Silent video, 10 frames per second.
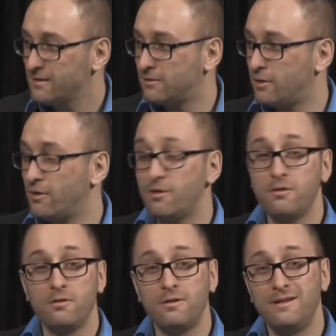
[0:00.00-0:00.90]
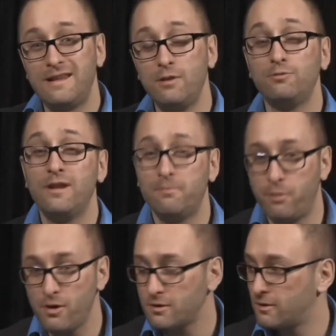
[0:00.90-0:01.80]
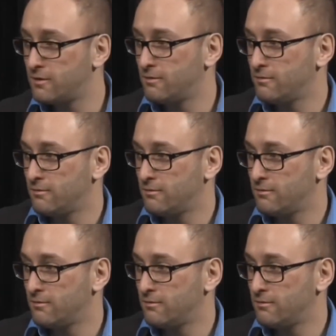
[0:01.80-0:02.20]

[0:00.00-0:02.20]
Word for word: de la nouvelle époque